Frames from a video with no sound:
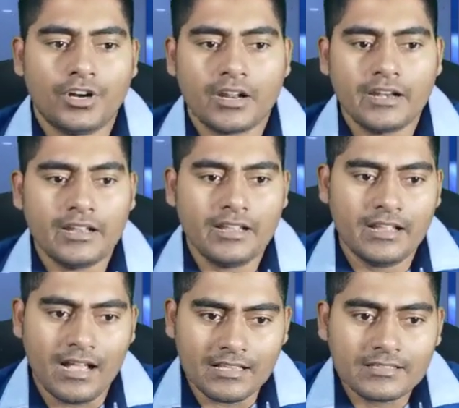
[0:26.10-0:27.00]
জর্ডানে
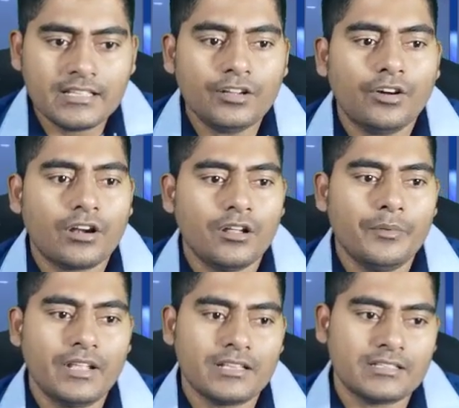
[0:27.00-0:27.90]
আজকে করোনা
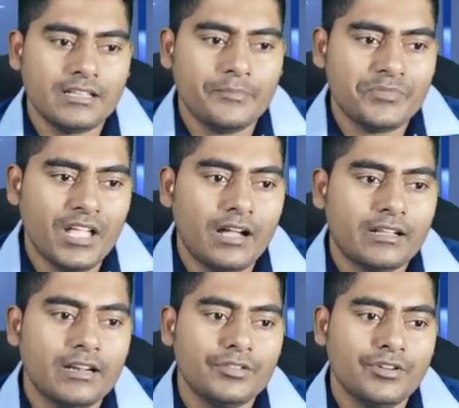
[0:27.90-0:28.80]
ভাইরাসে
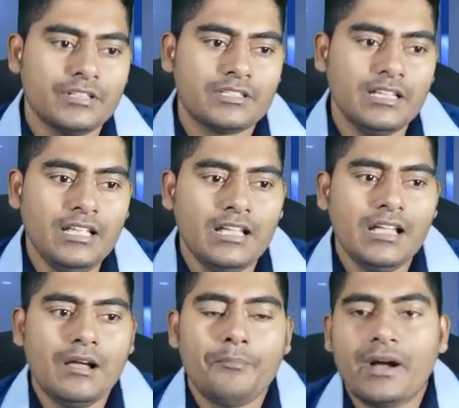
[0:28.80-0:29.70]
আক্রান্ত হয়েছে
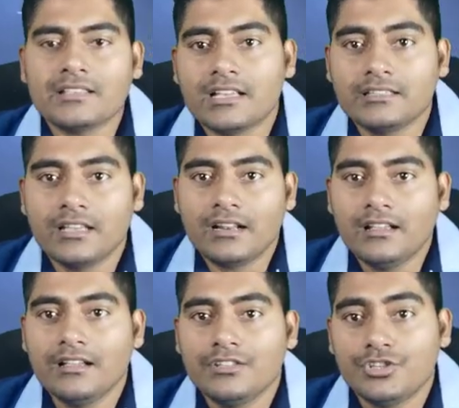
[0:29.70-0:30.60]
পাঁচ হাজার
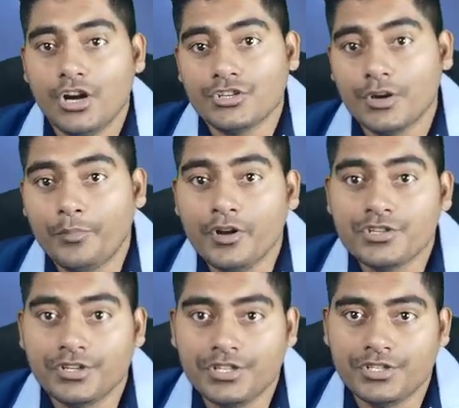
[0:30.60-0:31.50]
ছয়শো
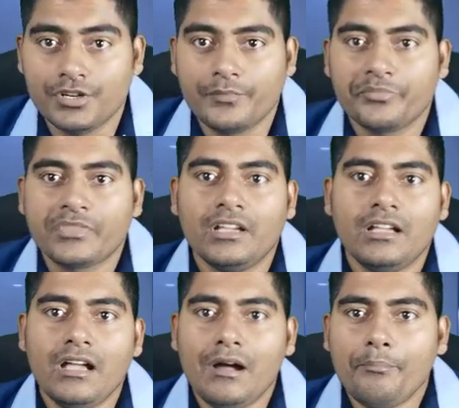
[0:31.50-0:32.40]
পঁয়ষট্টি জন
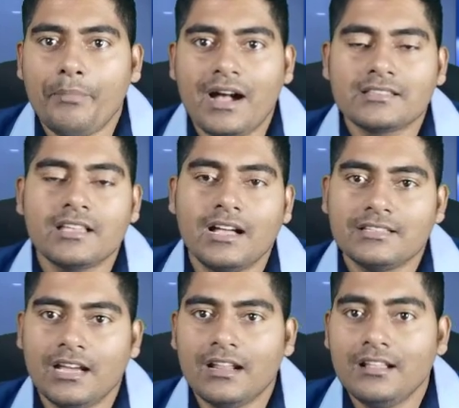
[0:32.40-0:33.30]
পাঁচ
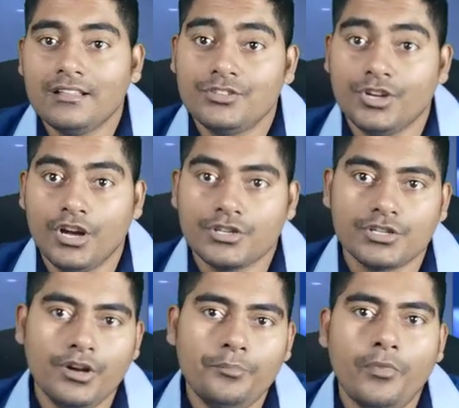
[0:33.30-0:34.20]
হাজার
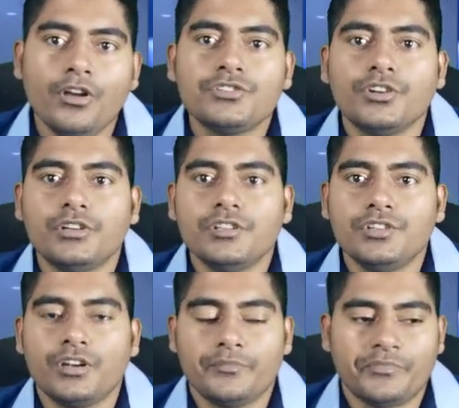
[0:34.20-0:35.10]
ছয়শো পঁয়ষট্টি
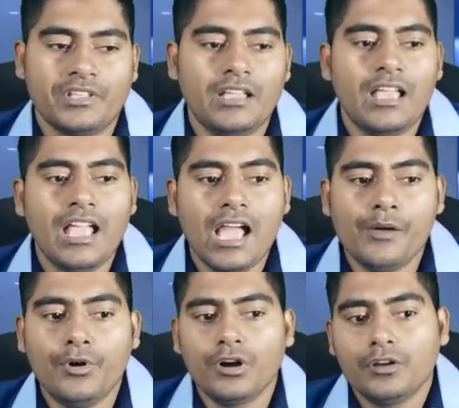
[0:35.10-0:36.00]
জন
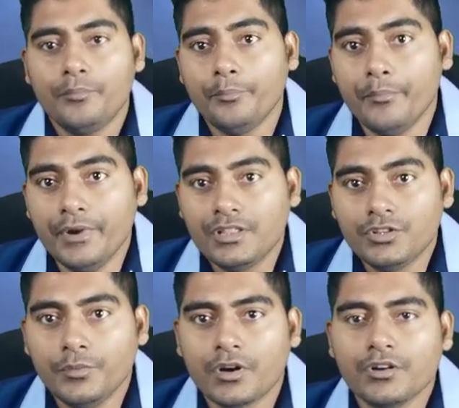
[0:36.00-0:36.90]
এবং
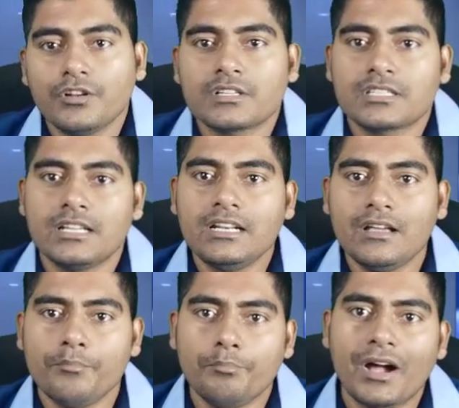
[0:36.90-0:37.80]
মৃত্যুবরণ করছেন
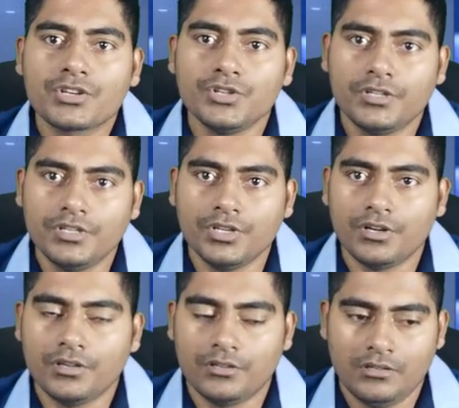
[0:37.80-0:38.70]
বাষট্টি জন